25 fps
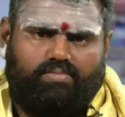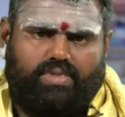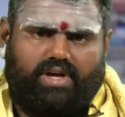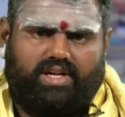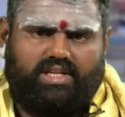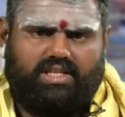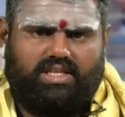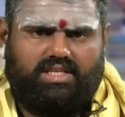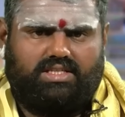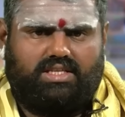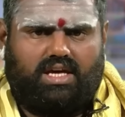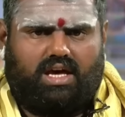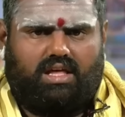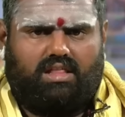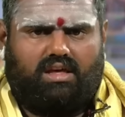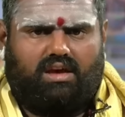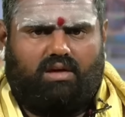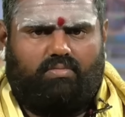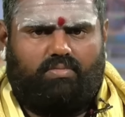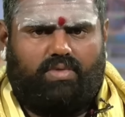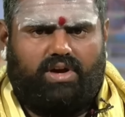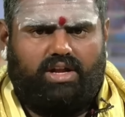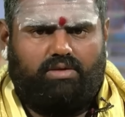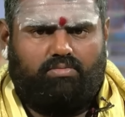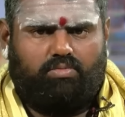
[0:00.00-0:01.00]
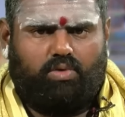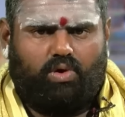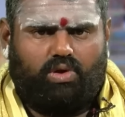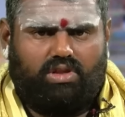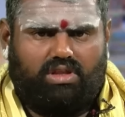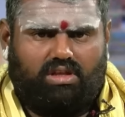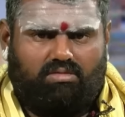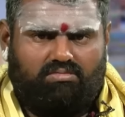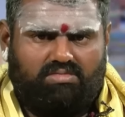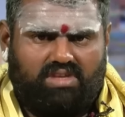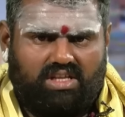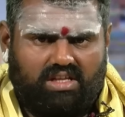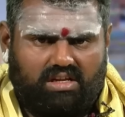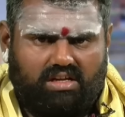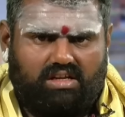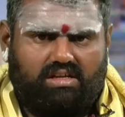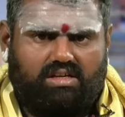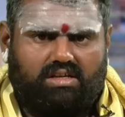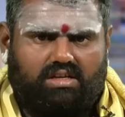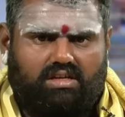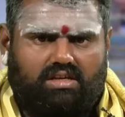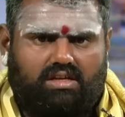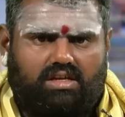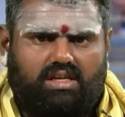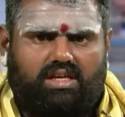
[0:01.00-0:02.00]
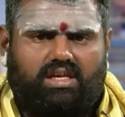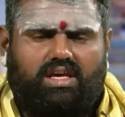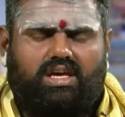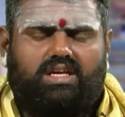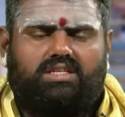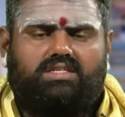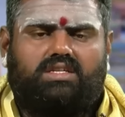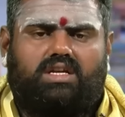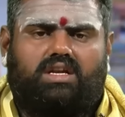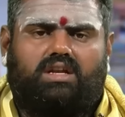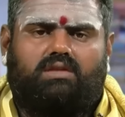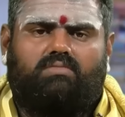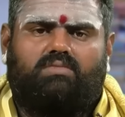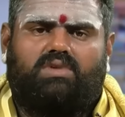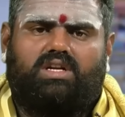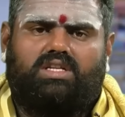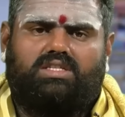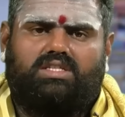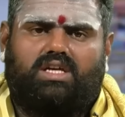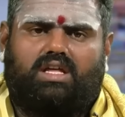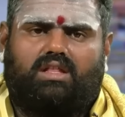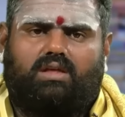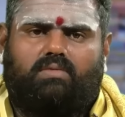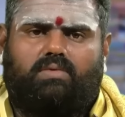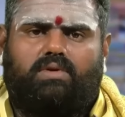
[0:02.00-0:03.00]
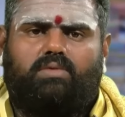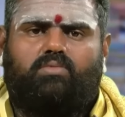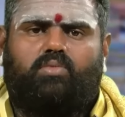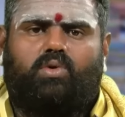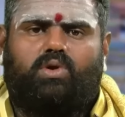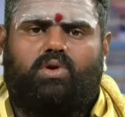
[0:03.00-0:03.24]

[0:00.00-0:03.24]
பிறந்த ஜாதகப்படி பொருத்தம் இருக்குது ஏஜ் அட்டன் பண்ண ஜாதகப்படி